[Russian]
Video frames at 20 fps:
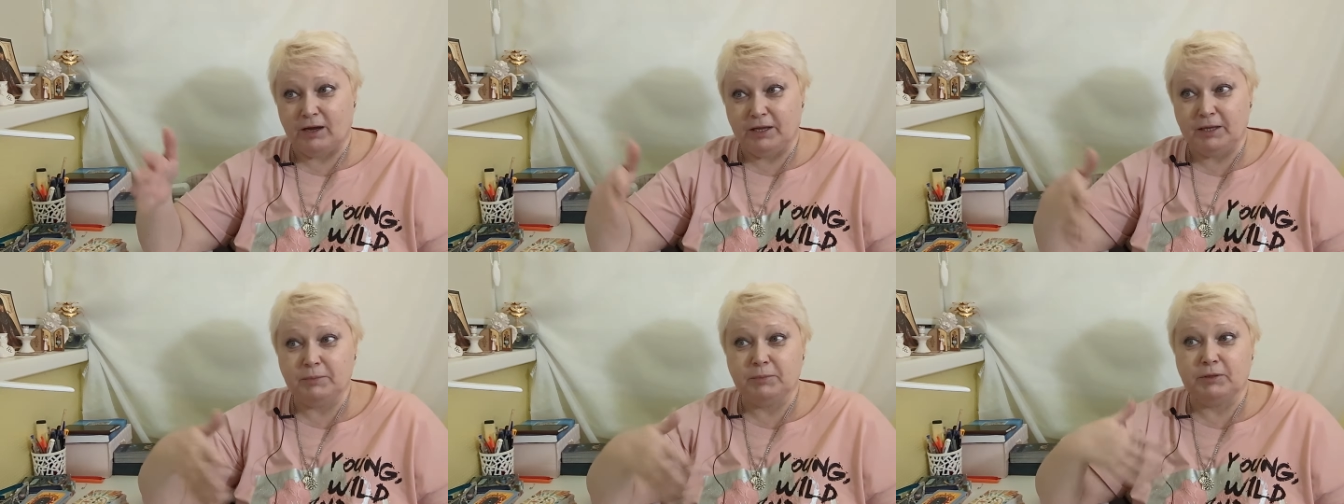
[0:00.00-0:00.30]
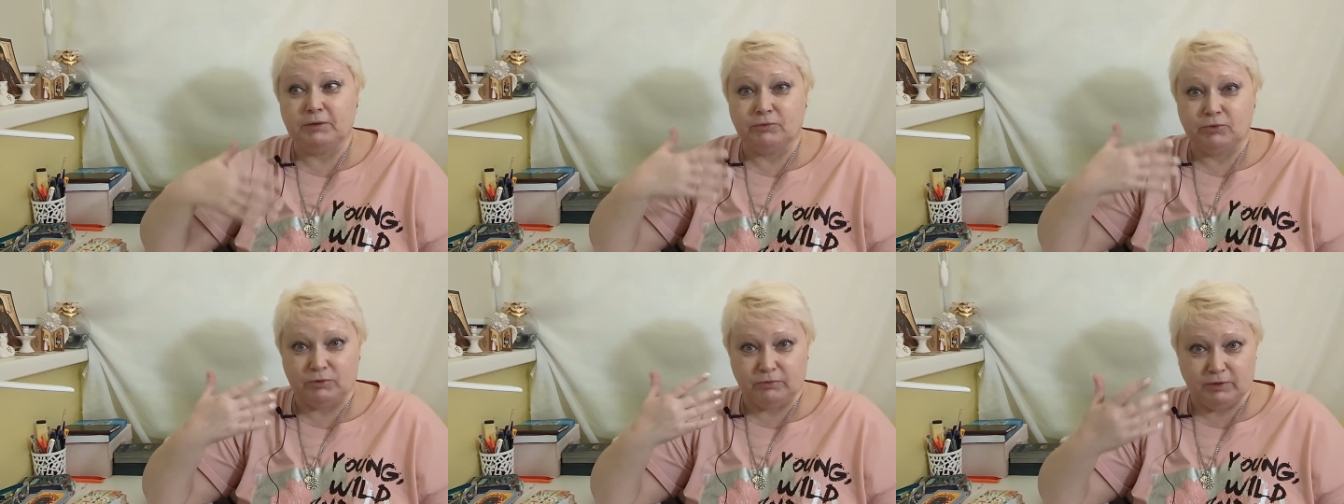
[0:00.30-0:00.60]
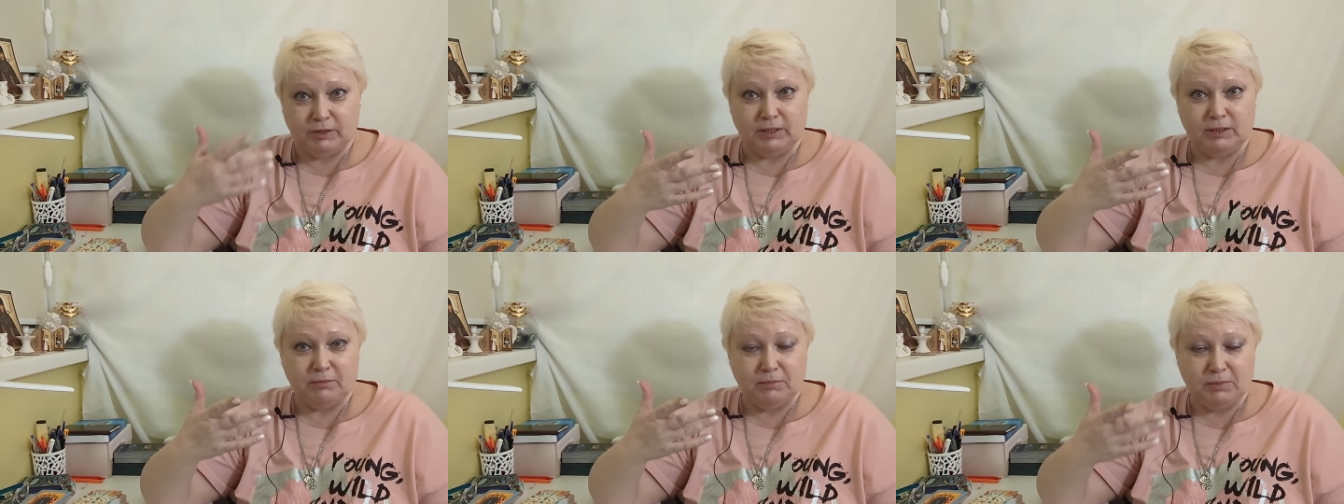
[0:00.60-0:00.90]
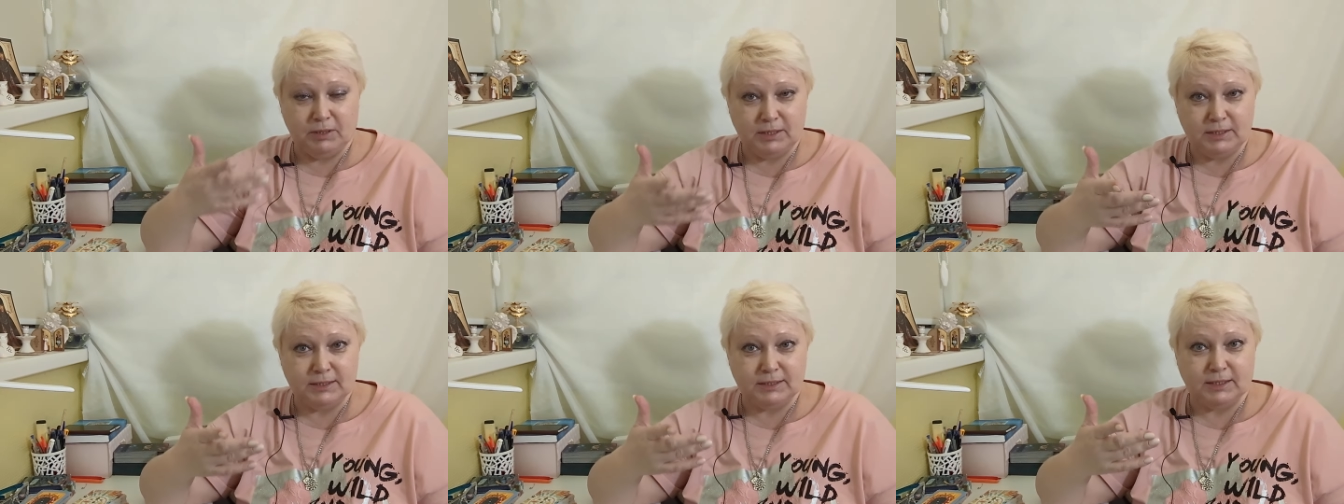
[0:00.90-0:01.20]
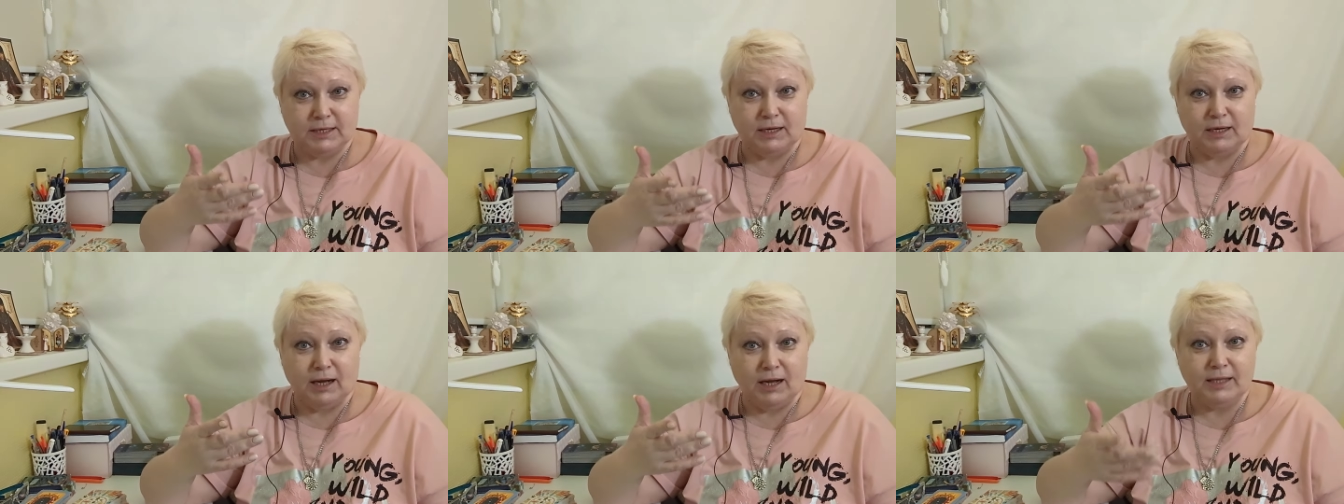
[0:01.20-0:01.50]
а именно вот в этом
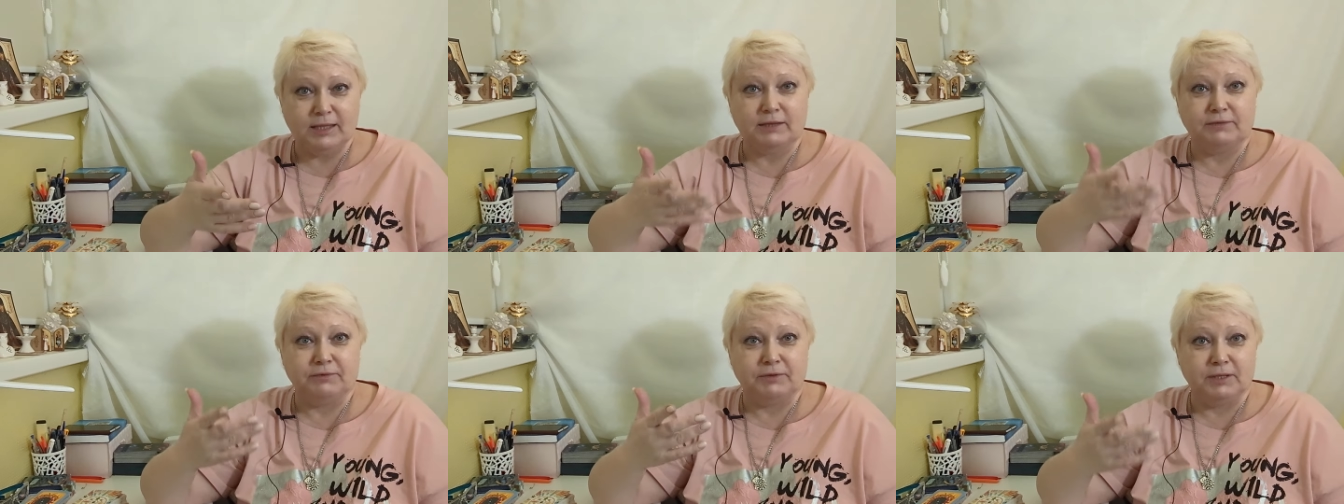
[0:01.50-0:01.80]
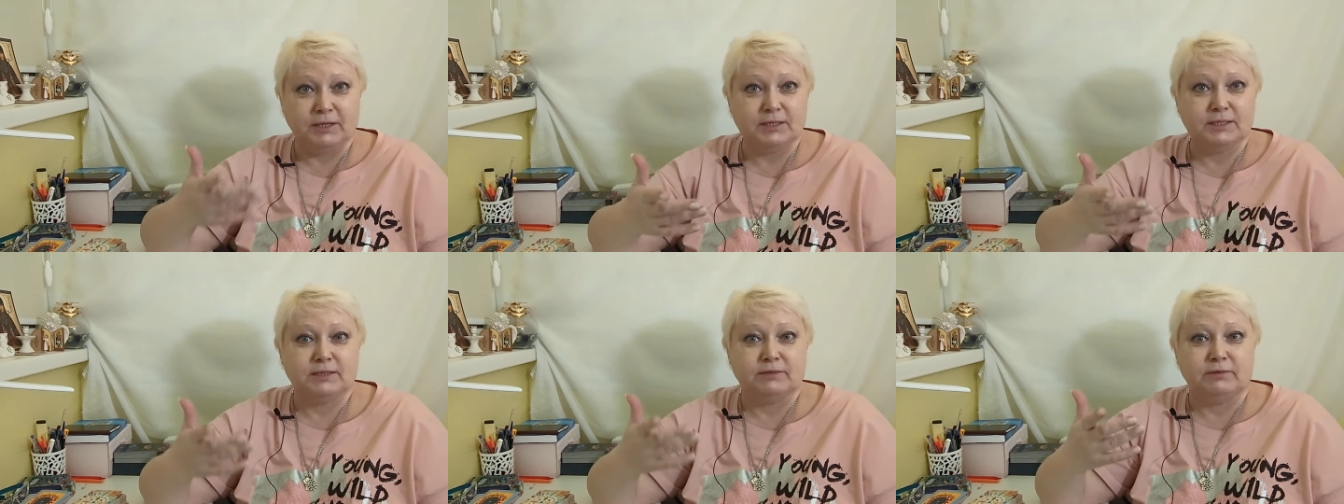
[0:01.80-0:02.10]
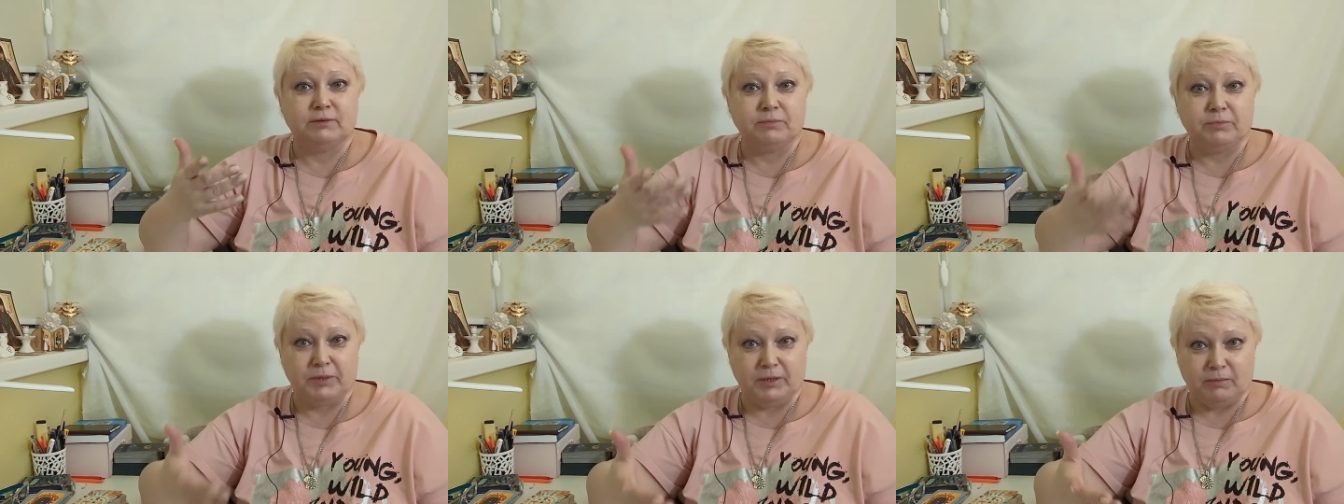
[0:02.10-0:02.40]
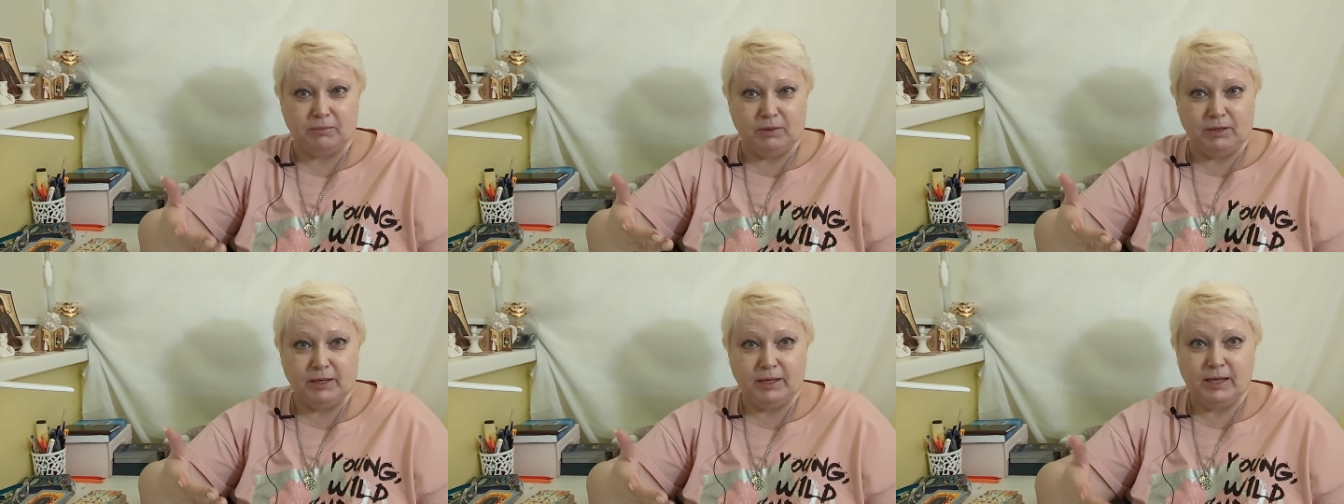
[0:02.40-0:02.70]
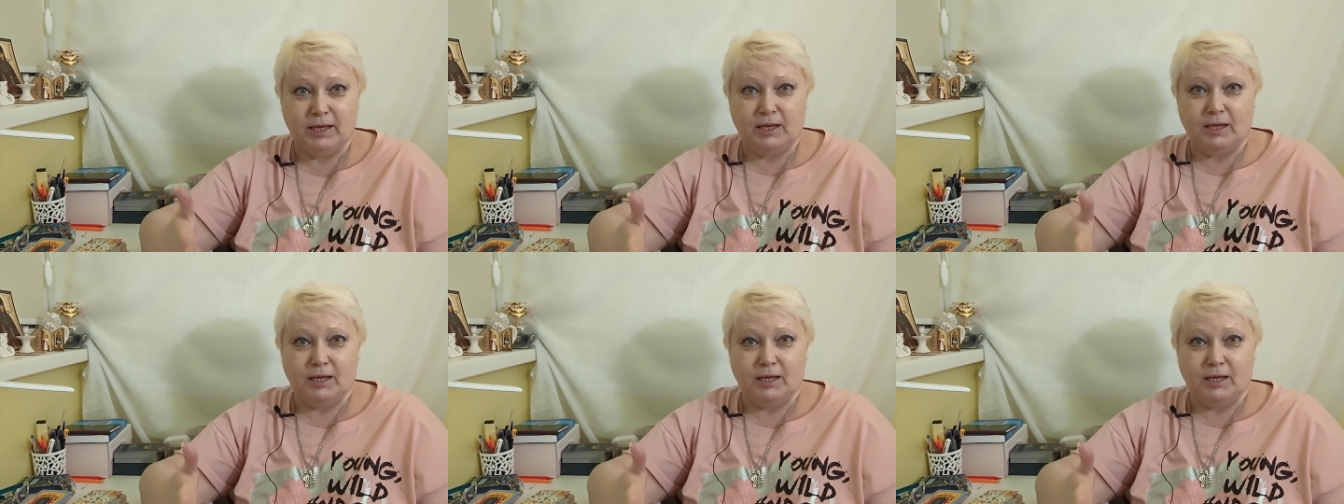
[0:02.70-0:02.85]
месяце какая-то финансовая прибыль.